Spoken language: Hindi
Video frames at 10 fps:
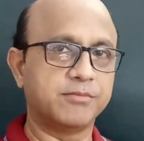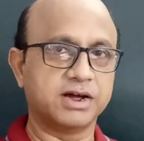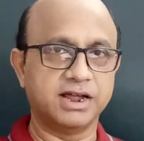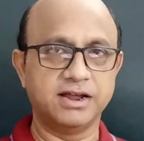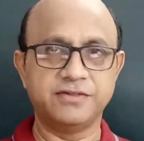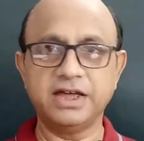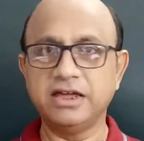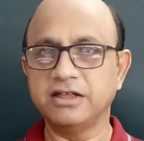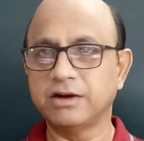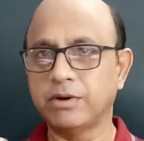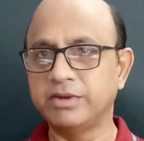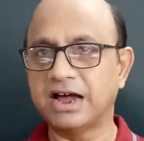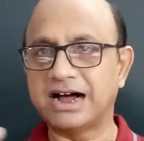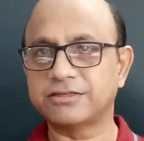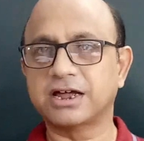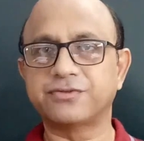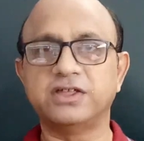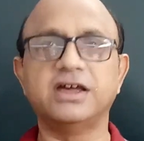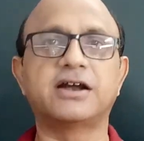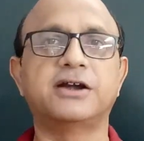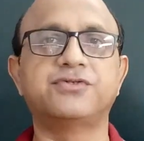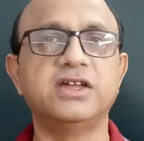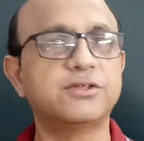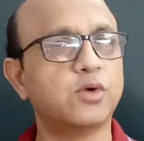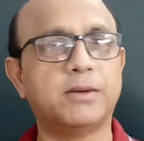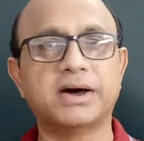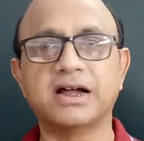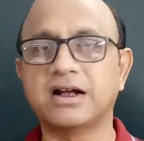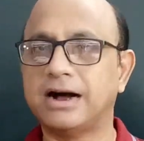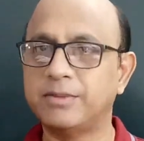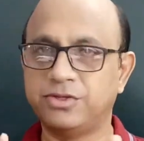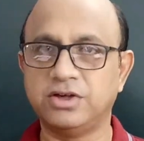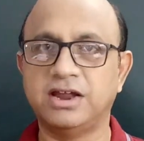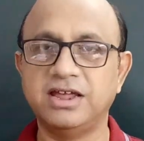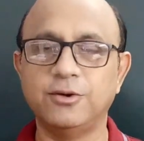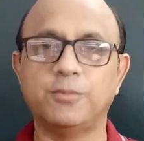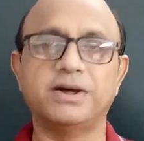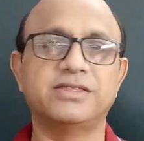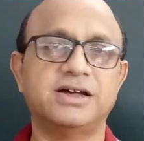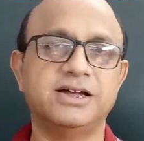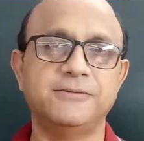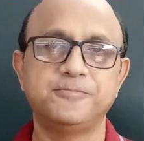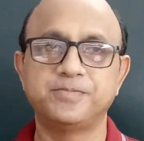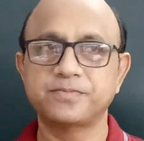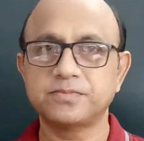काम करेंगे देखिए जब हम याद करते हैं रटते हैं तो हमारा काम अच्छा नहीं हो पाता है